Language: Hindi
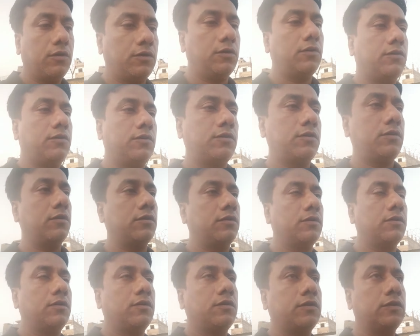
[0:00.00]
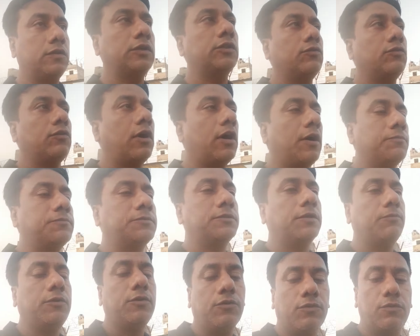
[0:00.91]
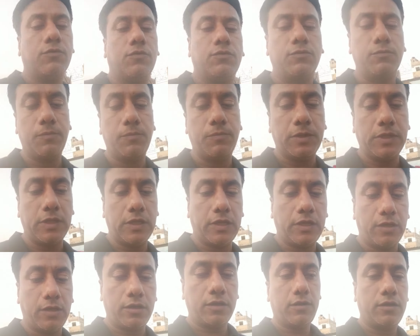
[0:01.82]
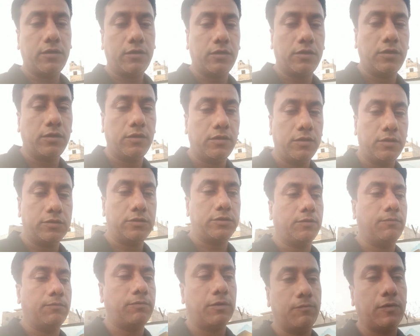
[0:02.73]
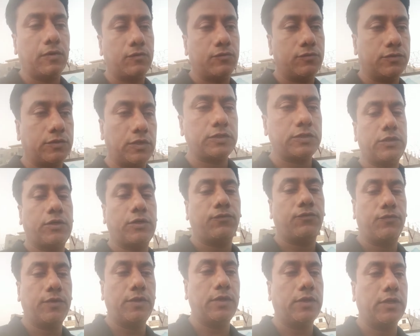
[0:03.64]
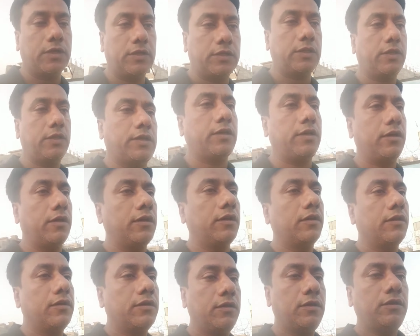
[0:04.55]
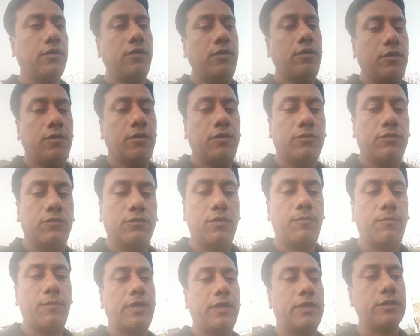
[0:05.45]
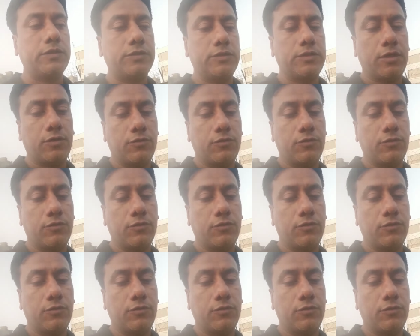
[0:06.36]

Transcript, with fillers: और ये तो आप सभी लोगों को भी पता है कि जब हम कुछ अच्छा फील करते हैं तो हमारे चारों